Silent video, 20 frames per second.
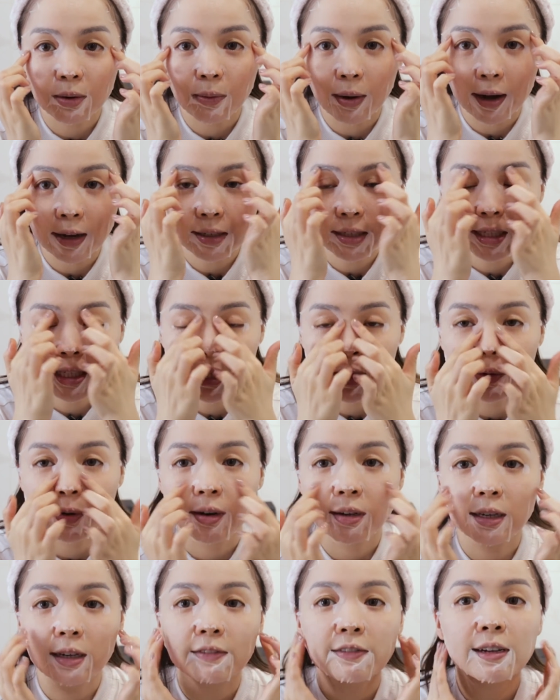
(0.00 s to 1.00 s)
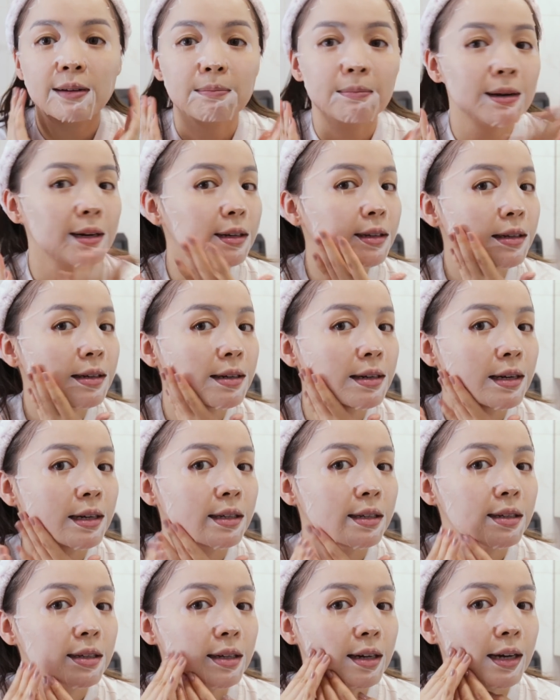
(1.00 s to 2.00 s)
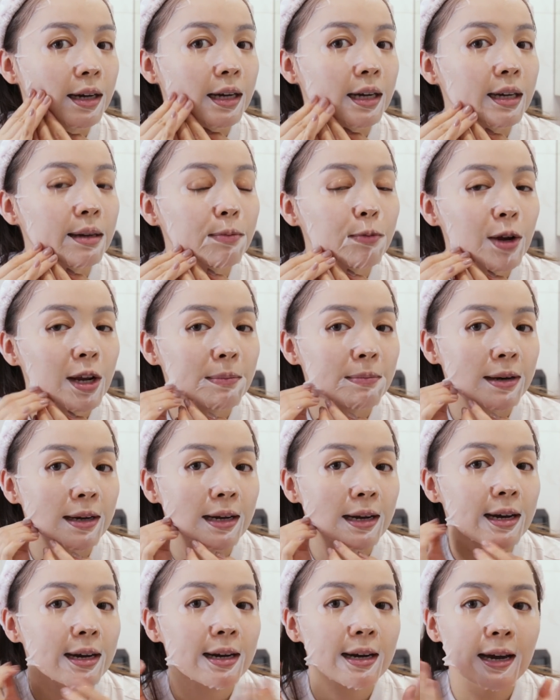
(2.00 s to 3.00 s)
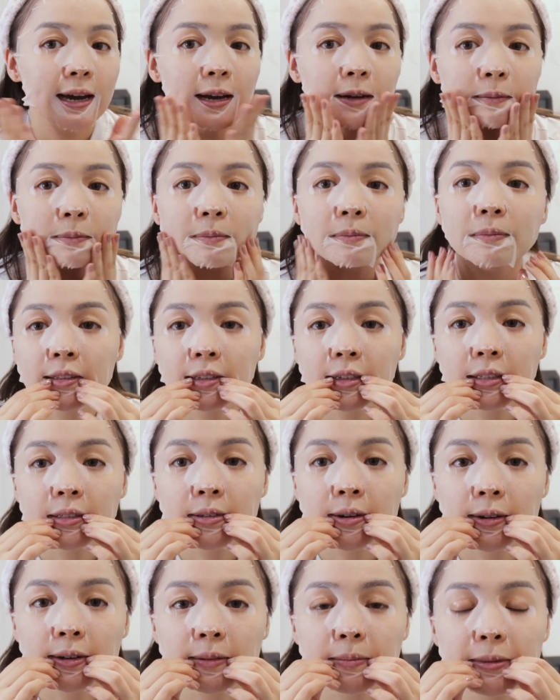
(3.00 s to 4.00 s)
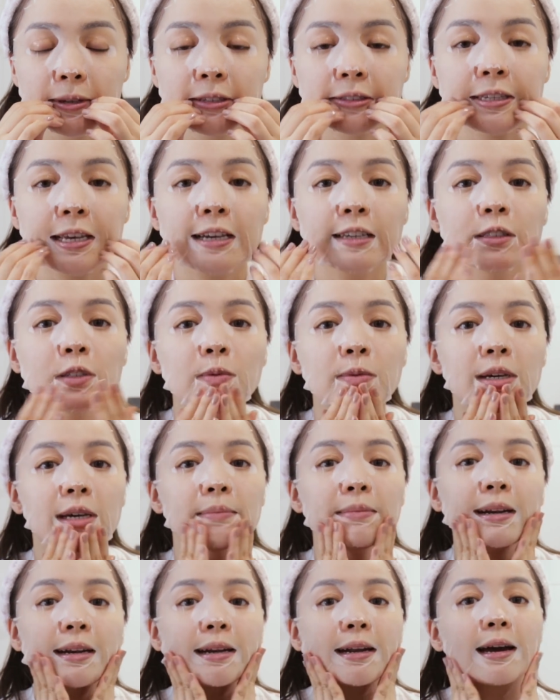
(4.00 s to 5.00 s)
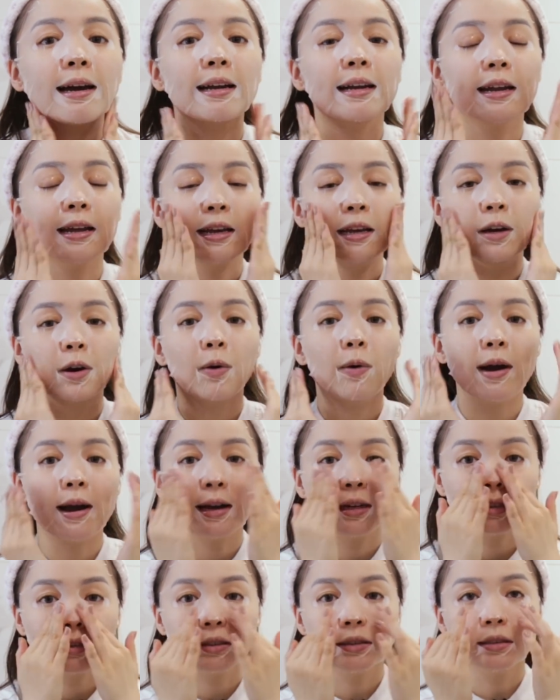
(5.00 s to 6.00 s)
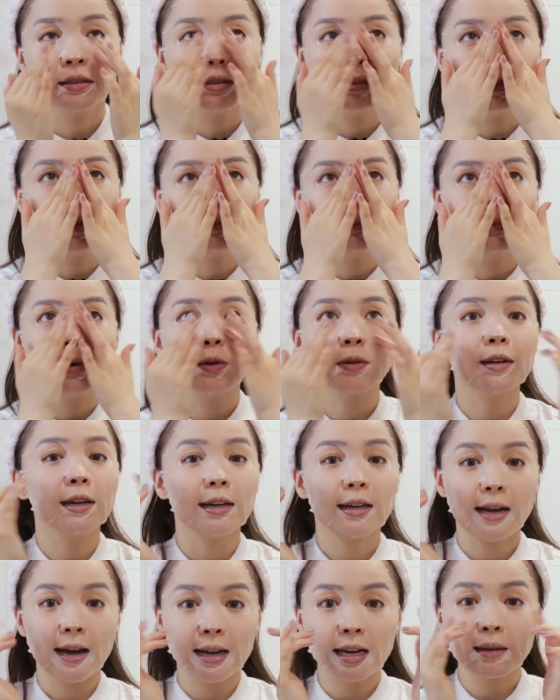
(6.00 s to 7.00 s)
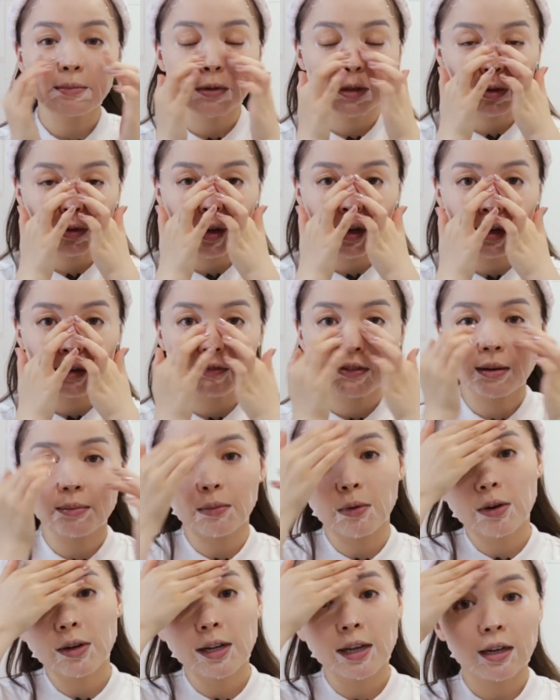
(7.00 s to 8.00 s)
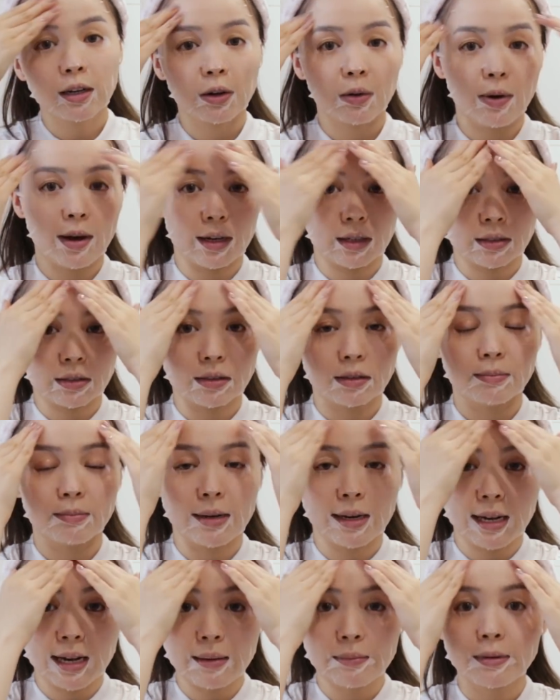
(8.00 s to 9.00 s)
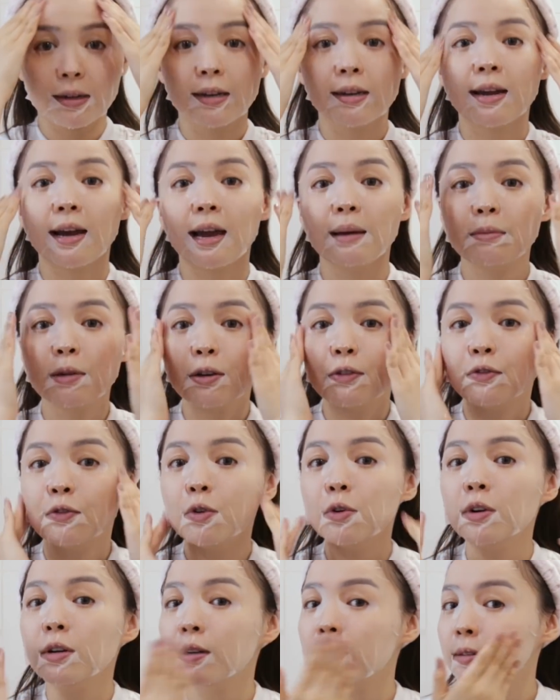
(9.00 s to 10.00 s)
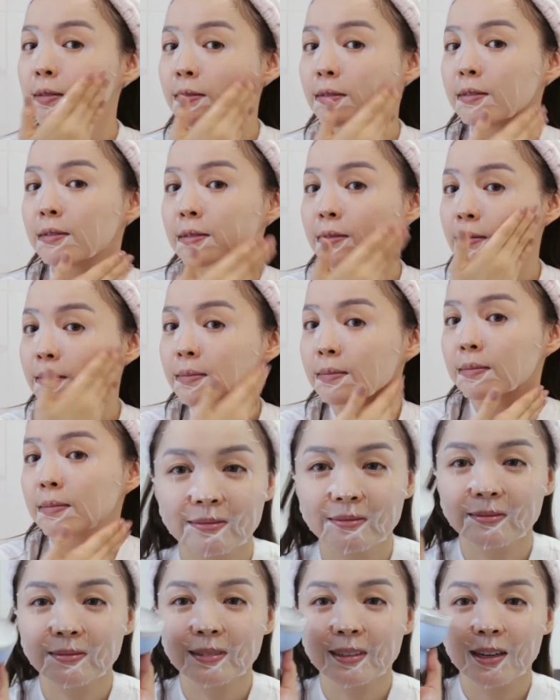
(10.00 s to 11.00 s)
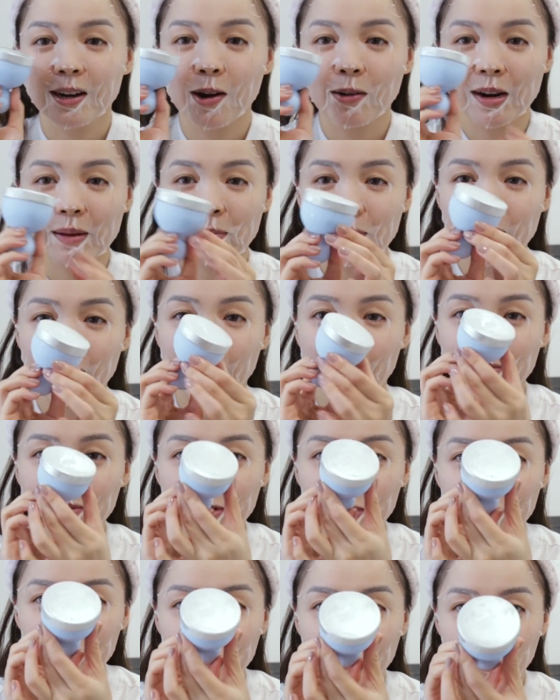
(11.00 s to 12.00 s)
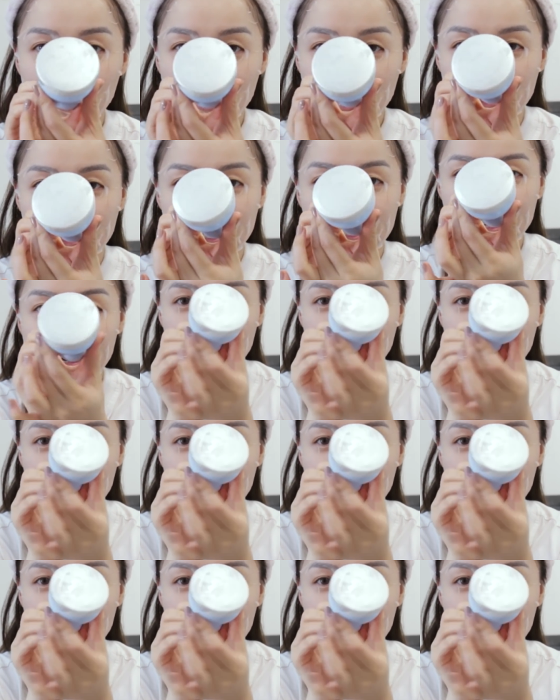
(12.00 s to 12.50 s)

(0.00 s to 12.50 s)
quá nhiều ở cái phần mắt như là những cái brand mặt nạ khác. Thì thường thì mình sẽ dùng cái mặt nạ này khoảng từ một đến hai lần một tuần, và mỗi lần khoảng từ mười lăm đến hai mươi phút. Hôm nay mình có một vũ khí